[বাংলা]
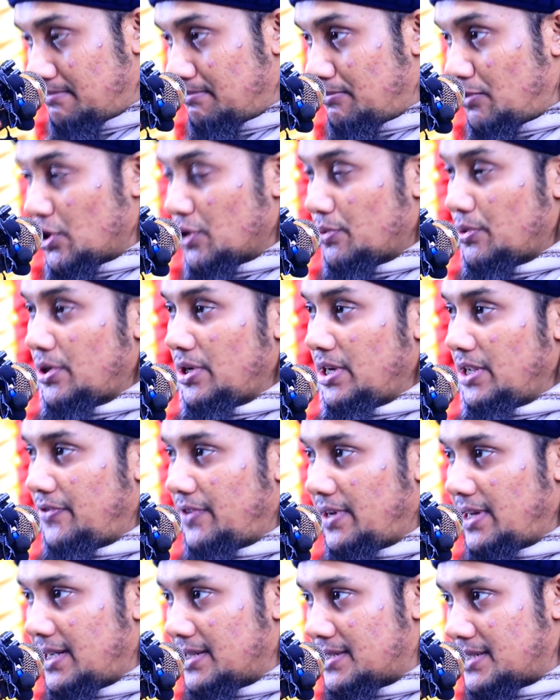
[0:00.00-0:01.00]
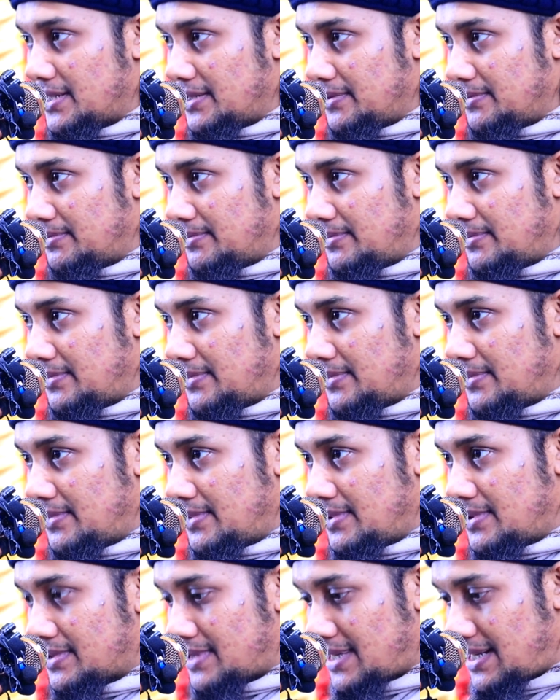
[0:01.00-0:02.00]
বড় বড় লেভেলে আছে
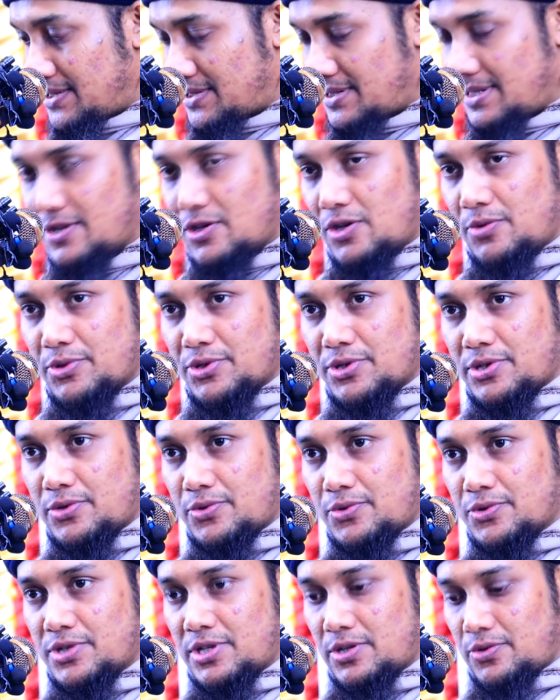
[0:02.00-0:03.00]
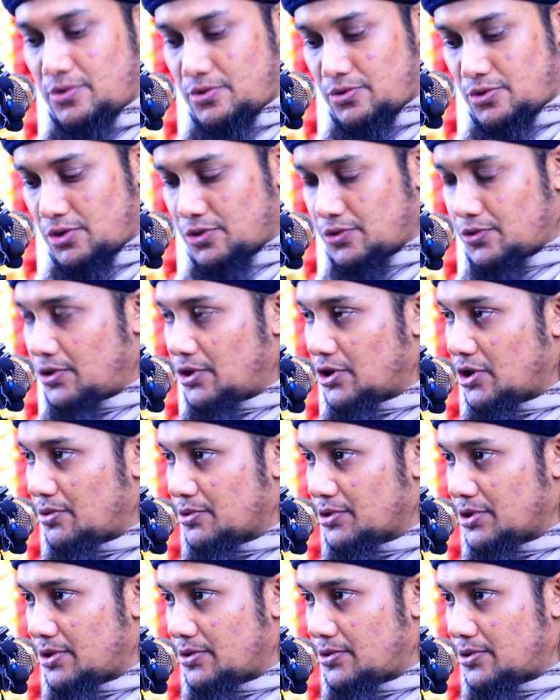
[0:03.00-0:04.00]
সায়েন্স নিয়ে গবেষণা করছে কোনো তত্ত্ব নিয়ে
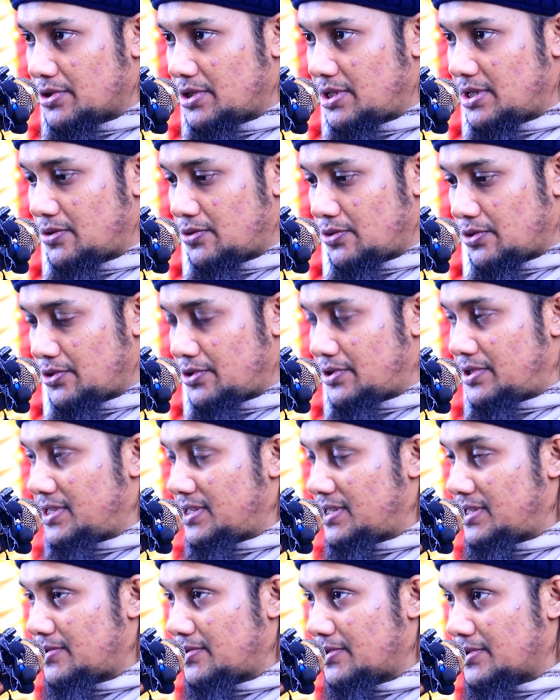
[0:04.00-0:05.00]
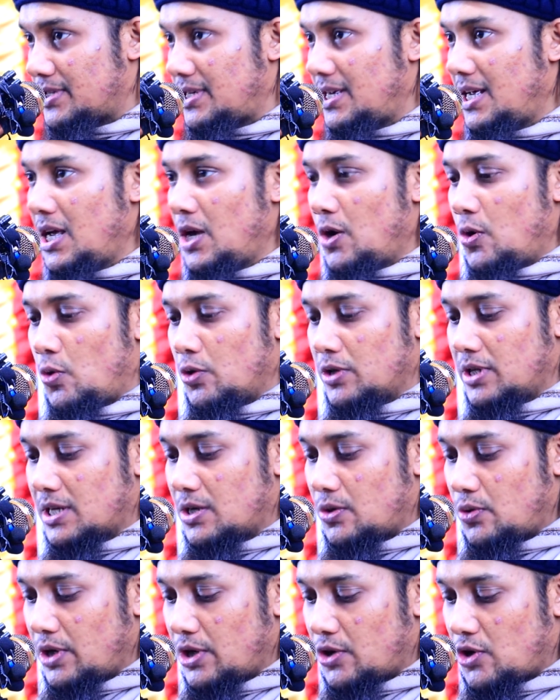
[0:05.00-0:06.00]
গবেষণা করছে কোনো কিছু থিসিস করছে
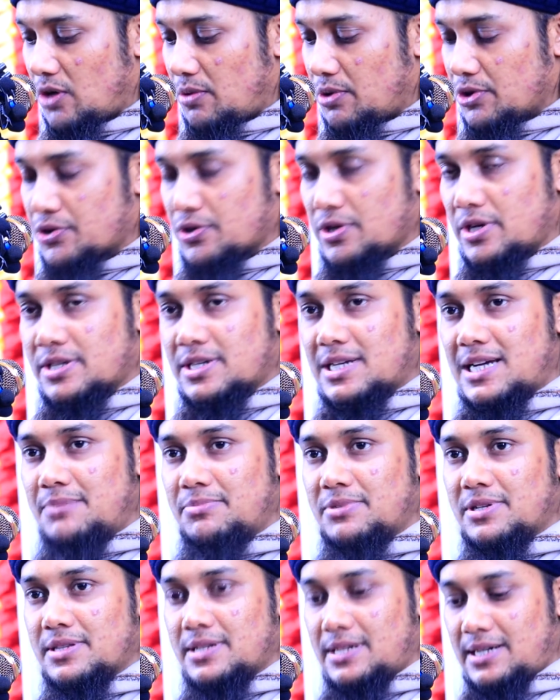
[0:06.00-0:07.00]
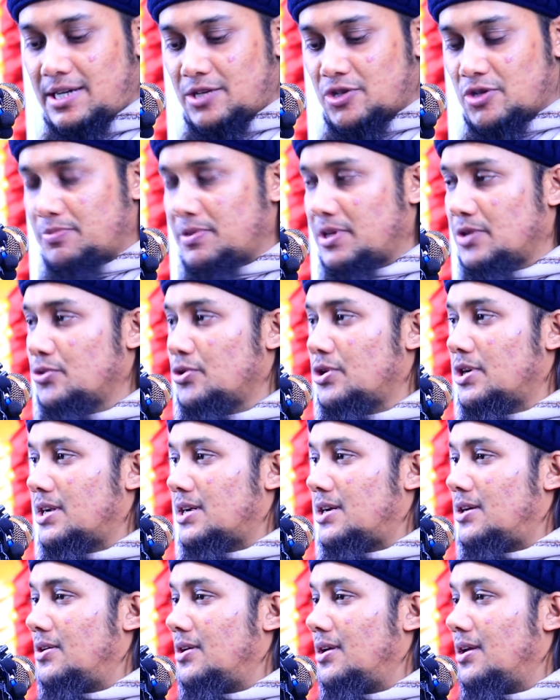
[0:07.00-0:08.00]
ওদেরকে ওই গবেষণার টাইমটাতে এইসব থেকে দূরে
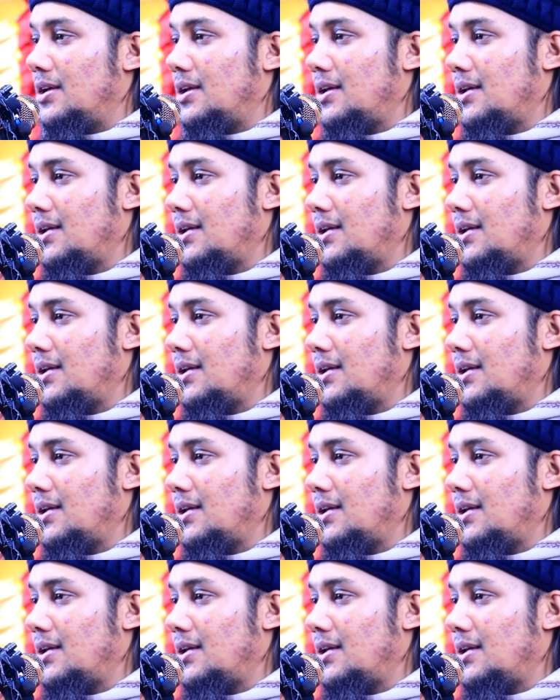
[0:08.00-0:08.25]
রাখা হয়